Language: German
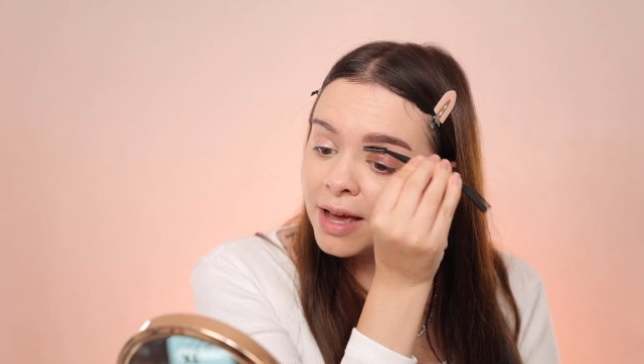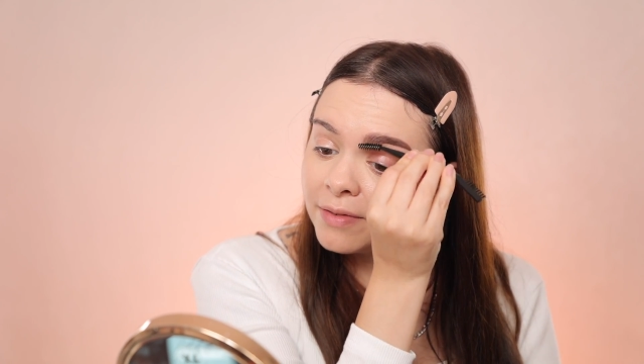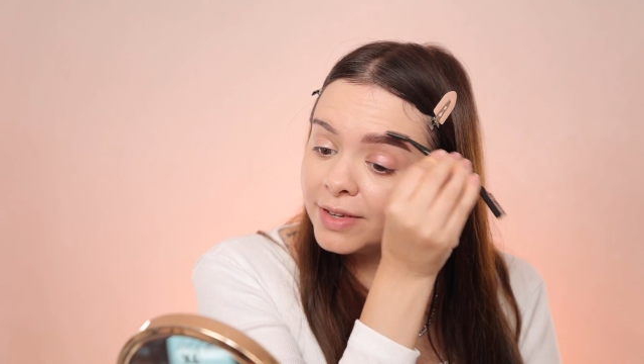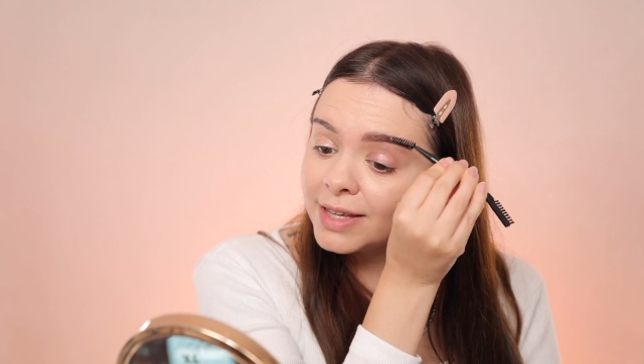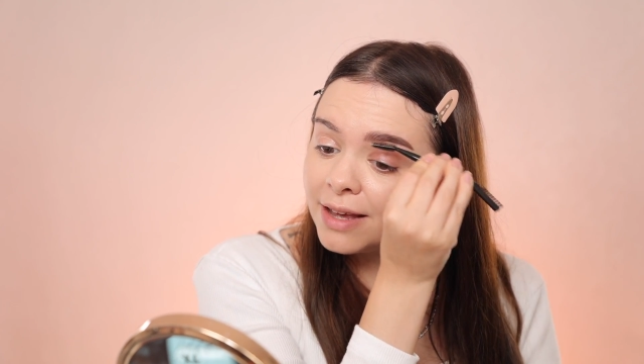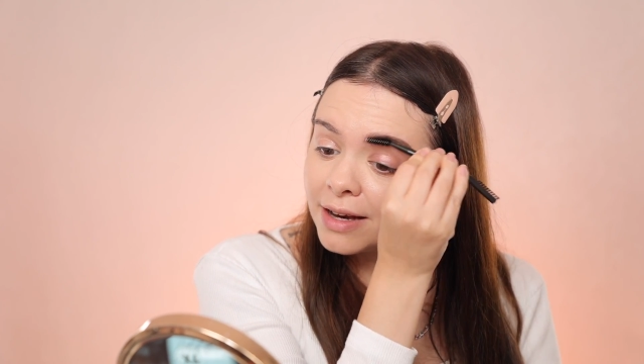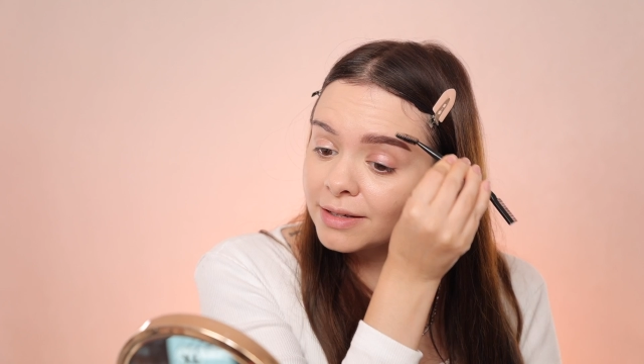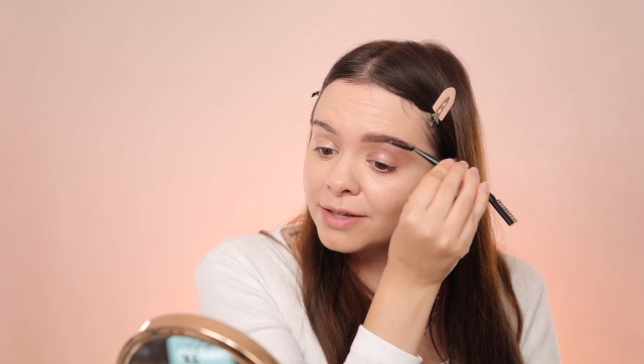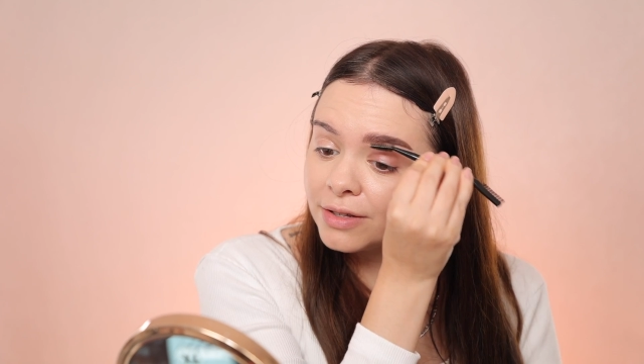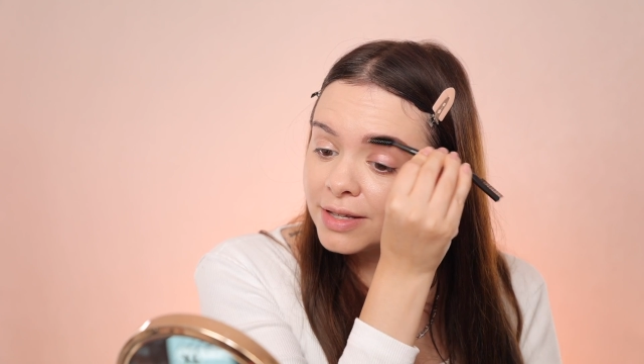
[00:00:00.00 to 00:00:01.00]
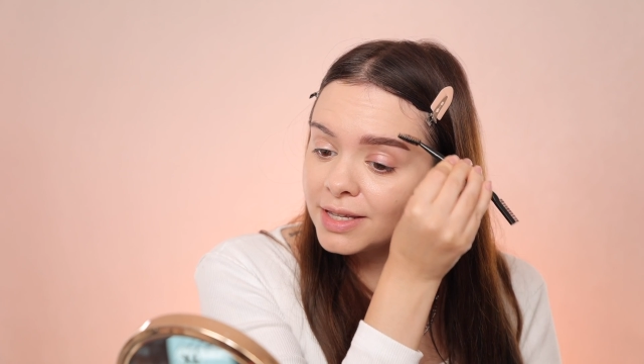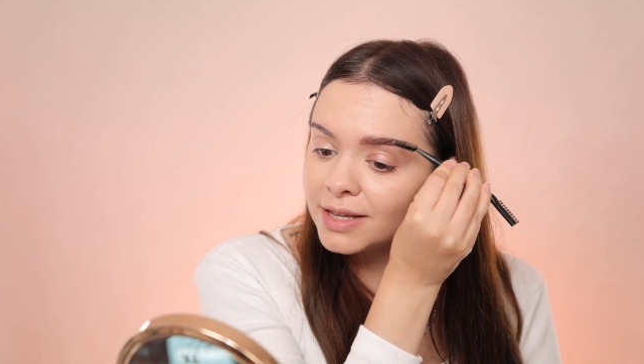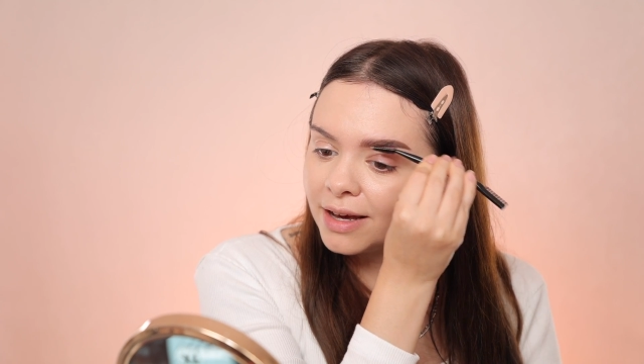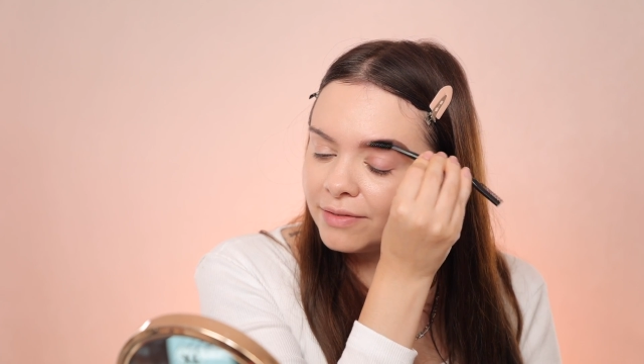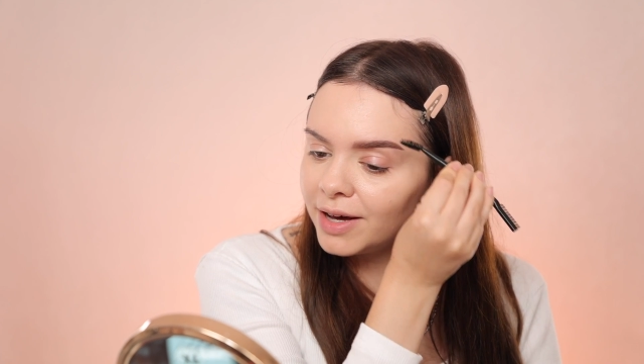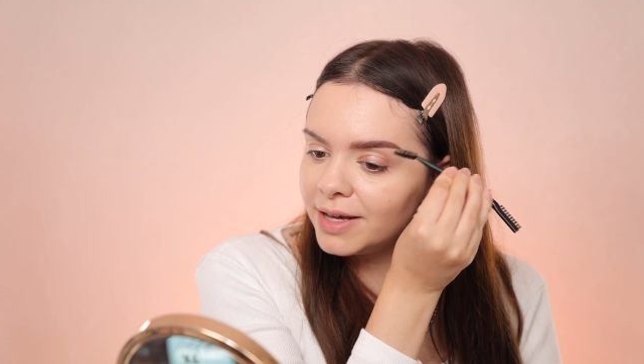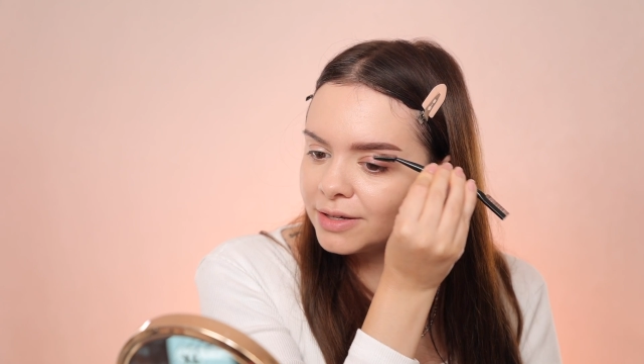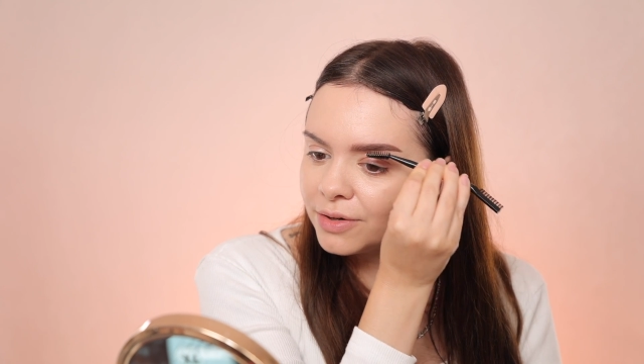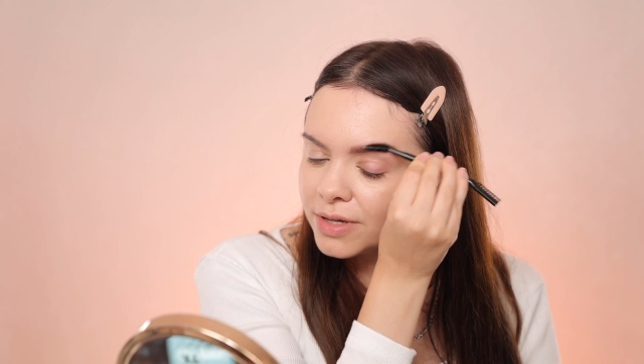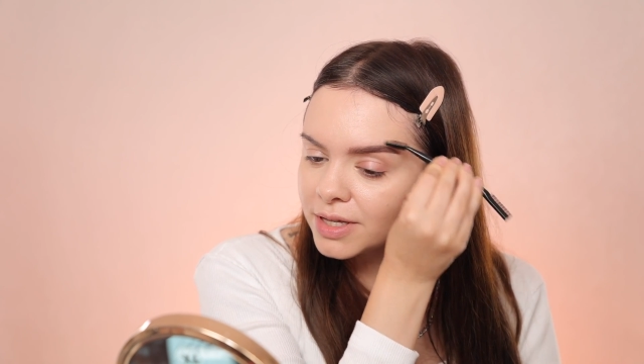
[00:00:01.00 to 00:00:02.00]
Wie gesagt, das soll sehr
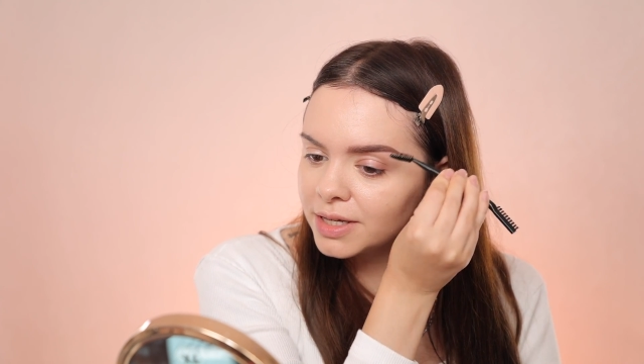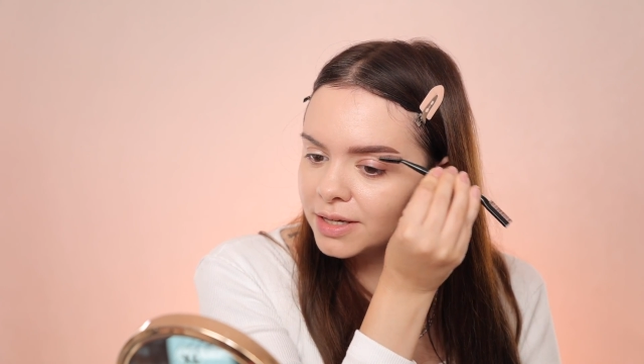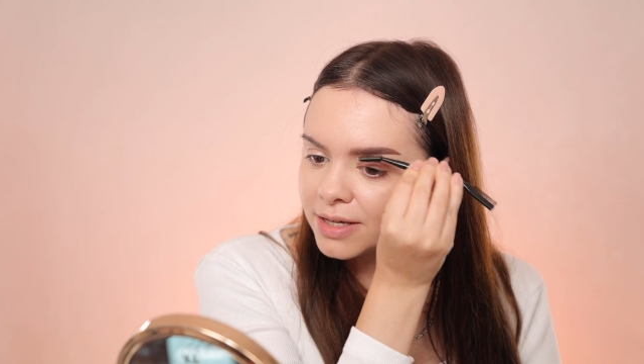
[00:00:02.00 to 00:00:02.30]
weich aussehen.